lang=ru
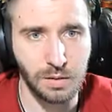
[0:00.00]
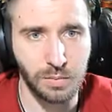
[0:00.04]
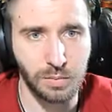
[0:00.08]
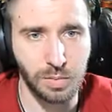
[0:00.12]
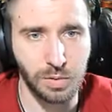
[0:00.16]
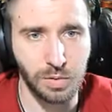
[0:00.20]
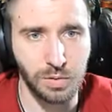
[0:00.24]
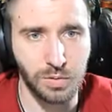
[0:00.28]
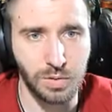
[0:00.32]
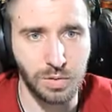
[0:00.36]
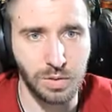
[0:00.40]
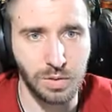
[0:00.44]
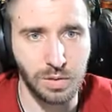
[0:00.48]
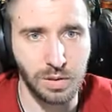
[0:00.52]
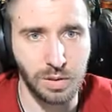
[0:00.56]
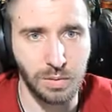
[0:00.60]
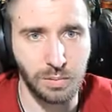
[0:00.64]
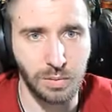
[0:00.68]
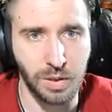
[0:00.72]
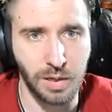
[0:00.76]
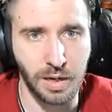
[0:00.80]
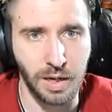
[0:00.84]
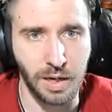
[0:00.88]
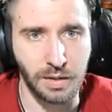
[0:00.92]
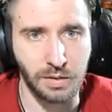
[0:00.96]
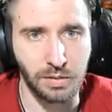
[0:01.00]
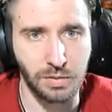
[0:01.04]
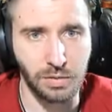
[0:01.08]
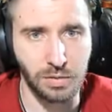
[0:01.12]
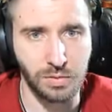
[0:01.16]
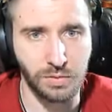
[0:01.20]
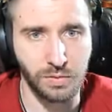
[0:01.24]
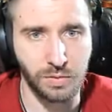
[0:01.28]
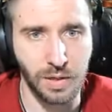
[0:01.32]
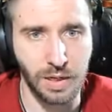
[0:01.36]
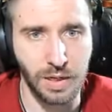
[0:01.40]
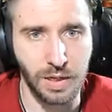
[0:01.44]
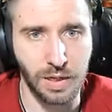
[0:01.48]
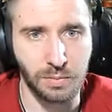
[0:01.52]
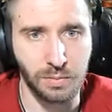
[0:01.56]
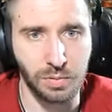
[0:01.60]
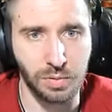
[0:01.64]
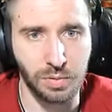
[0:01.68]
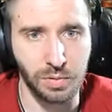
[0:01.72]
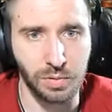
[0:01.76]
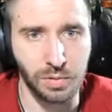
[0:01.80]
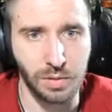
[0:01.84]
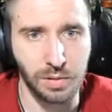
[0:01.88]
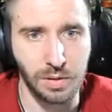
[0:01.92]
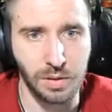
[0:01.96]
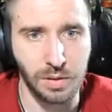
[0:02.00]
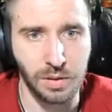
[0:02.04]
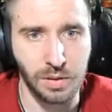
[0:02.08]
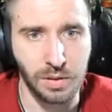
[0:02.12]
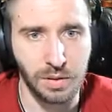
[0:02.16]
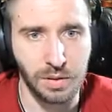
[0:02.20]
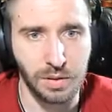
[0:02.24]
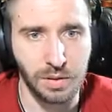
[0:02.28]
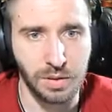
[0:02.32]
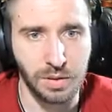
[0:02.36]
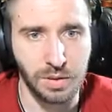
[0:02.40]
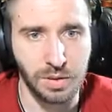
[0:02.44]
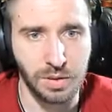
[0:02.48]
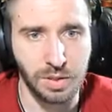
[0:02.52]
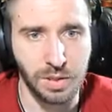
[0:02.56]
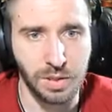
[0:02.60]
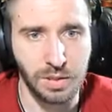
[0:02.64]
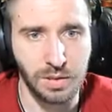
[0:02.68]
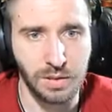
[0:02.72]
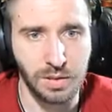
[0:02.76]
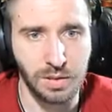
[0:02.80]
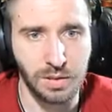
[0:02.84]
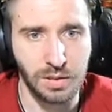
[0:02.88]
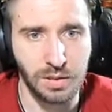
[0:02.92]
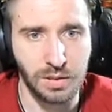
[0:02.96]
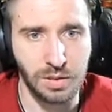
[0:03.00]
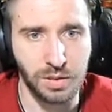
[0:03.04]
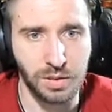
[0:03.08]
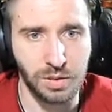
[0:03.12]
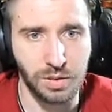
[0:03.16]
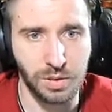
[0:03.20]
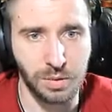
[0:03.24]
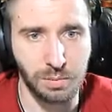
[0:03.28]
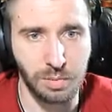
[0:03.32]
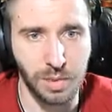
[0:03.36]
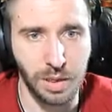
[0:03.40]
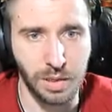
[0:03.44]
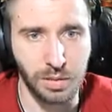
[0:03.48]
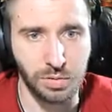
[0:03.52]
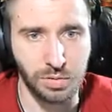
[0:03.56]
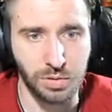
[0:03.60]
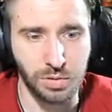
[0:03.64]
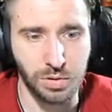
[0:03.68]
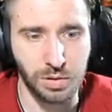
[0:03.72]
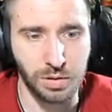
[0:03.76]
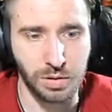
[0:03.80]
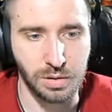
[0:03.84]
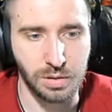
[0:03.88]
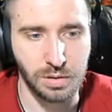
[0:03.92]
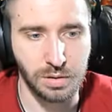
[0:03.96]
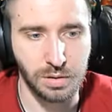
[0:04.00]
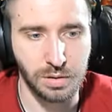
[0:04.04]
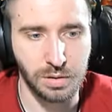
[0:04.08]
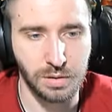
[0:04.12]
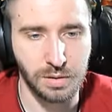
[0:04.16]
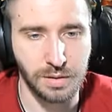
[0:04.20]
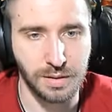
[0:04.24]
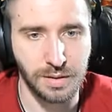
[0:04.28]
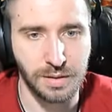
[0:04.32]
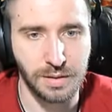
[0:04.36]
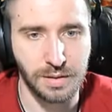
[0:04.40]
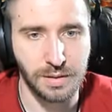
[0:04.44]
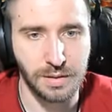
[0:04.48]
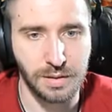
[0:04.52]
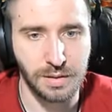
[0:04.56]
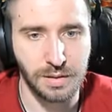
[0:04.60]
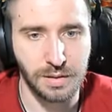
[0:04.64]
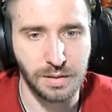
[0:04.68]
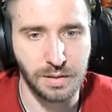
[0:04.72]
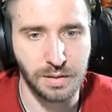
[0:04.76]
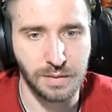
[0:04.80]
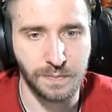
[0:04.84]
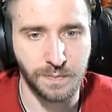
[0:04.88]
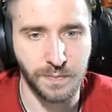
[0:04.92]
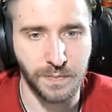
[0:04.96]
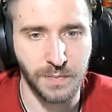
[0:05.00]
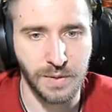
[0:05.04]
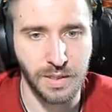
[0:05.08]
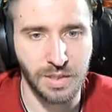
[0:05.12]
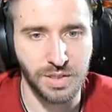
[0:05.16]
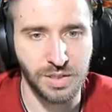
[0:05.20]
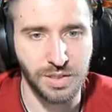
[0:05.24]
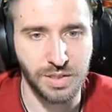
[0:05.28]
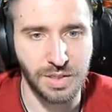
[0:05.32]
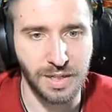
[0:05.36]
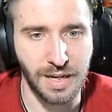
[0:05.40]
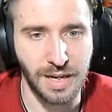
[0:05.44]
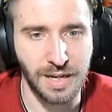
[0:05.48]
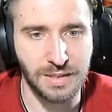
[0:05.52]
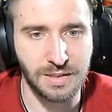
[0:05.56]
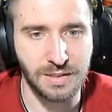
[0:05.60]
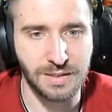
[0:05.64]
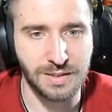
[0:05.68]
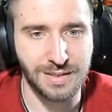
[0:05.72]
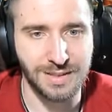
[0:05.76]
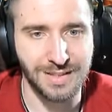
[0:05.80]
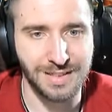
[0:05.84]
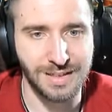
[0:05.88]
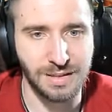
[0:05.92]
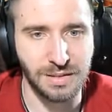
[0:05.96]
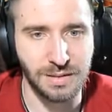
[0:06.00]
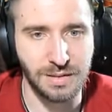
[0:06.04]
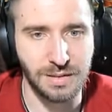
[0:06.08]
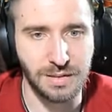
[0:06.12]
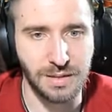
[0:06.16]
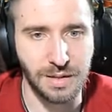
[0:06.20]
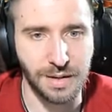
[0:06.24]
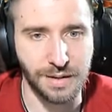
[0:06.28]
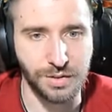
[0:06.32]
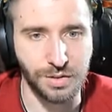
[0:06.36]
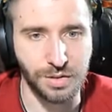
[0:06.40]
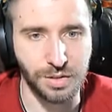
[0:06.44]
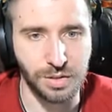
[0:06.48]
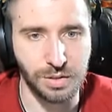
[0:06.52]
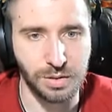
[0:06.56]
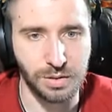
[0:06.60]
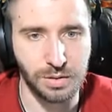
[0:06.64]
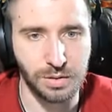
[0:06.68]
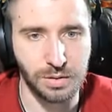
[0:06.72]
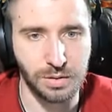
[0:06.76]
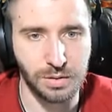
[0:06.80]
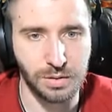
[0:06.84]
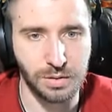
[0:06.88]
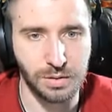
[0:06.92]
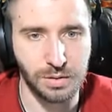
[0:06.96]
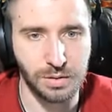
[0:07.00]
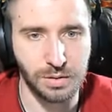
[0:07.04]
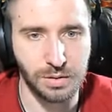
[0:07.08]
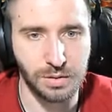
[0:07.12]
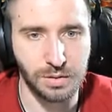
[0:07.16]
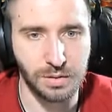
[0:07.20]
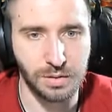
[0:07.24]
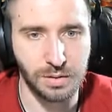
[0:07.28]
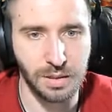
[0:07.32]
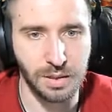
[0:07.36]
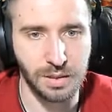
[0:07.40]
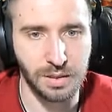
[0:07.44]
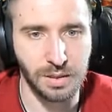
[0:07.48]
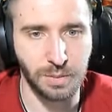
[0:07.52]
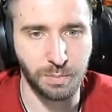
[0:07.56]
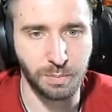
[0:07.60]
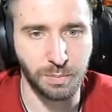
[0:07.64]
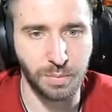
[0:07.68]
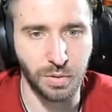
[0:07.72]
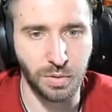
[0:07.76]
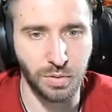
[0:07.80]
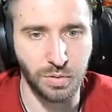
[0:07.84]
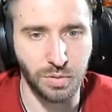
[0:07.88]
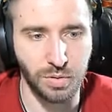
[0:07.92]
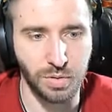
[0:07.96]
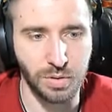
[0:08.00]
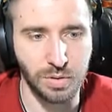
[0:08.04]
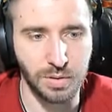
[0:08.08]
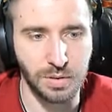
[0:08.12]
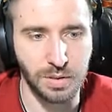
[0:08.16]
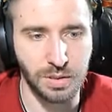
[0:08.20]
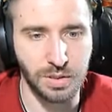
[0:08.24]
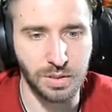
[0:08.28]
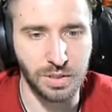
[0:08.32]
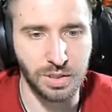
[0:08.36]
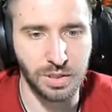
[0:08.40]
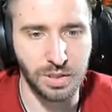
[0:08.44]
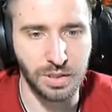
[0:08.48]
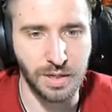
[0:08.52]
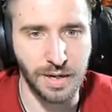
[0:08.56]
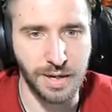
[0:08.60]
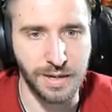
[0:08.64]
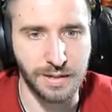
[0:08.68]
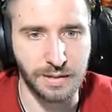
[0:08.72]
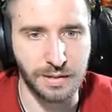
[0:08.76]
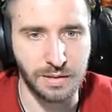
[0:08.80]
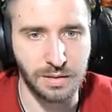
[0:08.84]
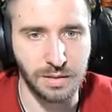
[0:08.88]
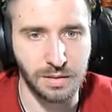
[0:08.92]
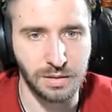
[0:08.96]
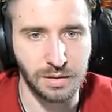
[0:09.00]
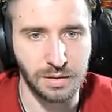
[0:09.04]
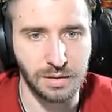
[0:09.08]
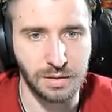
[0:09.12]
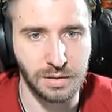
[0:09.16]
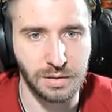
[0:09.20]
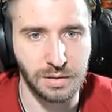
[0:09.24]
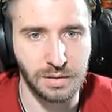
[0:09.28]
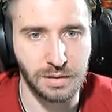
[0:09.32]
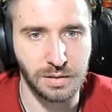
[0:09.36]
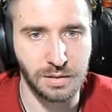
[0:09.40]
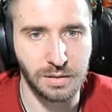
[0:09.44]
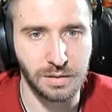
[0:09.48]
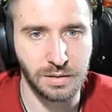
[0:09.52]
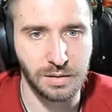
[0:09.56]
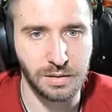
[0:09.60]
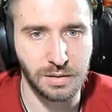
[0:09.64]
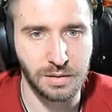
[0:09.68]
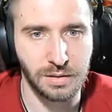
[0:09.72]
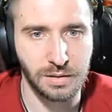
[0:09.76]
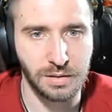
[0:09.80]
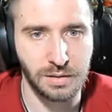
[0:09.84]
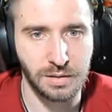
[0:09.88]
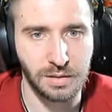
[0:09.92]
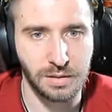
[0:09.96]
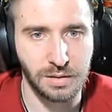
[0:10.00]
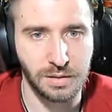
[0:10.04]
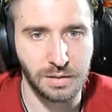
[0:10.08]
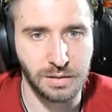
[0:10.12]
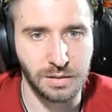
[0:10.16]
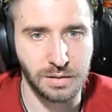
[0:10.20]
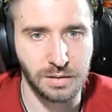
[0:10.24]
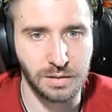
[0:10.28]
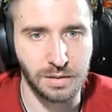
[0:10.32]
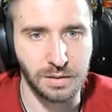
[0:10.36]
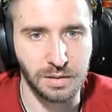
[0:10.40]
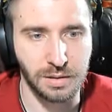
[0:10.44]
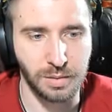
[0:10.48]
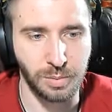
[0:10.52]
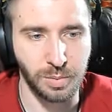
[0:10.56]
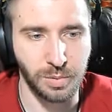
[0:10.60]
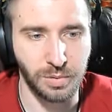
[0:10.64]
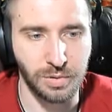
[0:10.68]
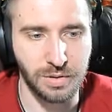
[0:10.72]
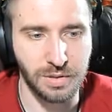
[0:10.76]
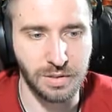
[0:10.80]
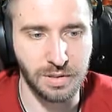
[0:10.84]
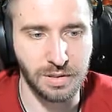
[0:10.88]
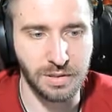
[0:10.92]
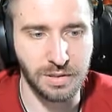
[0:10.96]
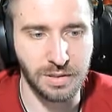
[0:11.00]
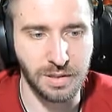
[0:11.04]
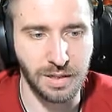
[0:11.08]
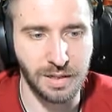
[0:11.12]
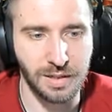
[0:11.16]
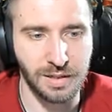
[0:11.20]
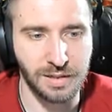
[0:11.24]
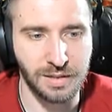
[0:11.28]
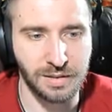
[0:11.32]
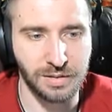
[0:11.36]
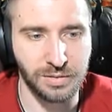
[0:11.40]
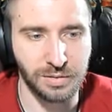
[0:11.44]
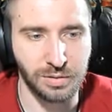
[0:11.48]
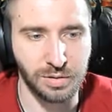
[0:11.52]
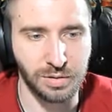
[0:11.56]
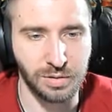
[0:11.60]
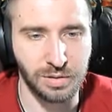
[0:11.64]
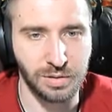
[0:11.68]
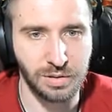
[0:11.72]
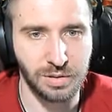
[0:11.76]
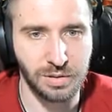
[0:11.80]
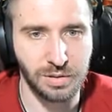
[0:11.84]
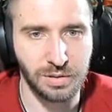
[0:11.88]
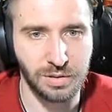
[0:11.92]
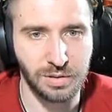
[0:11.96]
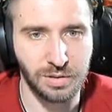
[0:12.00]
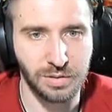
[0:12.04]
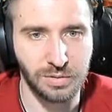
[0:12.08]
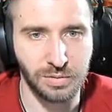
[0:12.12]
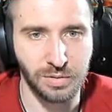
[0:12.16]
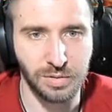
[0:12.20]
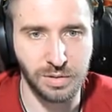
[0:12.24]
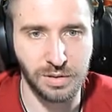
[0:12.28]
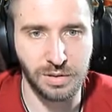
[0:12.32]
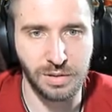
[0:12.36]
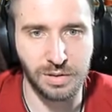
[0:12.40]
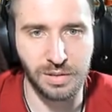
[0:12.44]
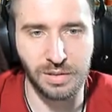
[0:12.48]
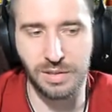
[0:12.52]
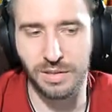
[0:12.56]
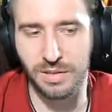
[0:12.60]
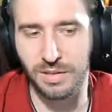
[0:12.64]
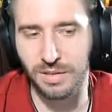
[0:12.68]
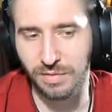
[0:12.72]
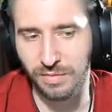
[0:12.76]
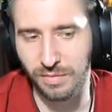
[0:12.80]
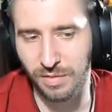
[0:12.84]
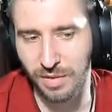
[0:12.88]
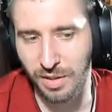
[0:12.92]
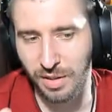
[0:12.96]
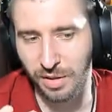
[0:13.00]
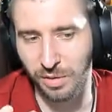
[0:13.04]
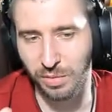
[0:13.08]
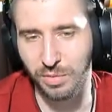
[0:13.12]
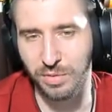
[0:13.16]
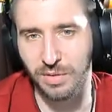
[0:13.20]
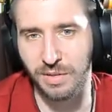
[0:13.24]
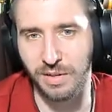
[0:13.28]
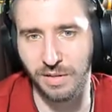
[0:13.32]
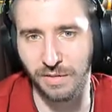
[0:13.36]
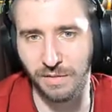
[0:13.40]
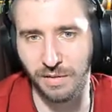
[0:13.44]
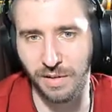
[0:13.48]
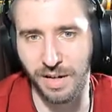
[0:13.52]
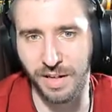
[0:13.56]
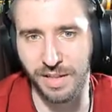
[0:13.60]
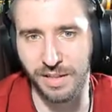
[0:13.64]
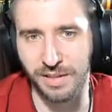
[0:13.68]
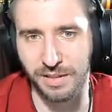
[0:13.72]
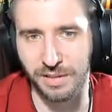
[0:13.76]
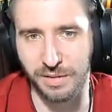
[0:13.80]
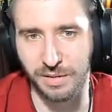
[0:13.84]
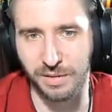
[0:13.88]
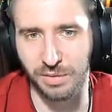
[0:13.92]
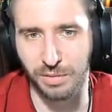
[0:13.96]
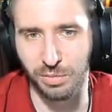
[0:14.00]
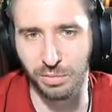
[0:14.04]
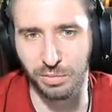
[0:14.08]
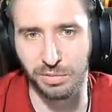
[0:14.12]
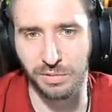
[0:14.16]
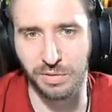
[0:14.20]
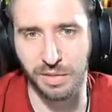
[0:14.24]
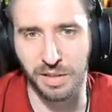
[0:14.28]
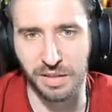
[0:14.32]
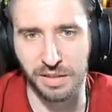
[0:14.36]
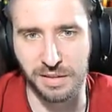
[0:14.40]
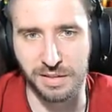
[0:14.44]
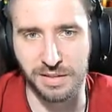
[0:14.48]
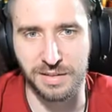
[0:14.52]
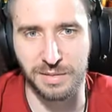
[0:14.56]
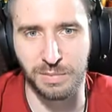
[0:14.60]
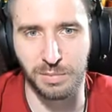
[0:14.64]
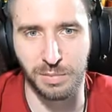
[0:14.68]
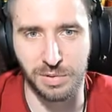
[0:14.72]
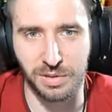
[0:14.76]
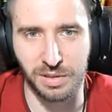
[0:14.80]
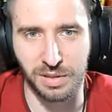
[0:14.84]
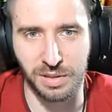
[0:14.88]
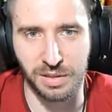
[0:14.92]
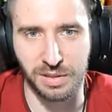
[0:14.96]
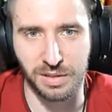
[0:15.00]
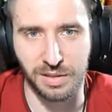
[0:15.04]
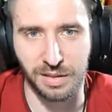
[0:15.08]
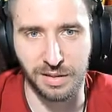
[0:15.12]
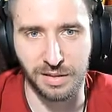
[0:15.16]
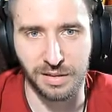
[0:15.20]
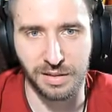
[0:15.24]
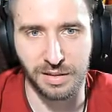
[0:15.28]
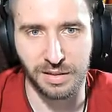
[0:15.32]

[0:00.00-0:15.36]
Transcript: Плюс недомогание. Ну вот Фрейя бьет. 6000, ребятушки. 6000. Это просто жесть. Да просто, знаете, вот вот единственное, кто сливает круто, это смотритель.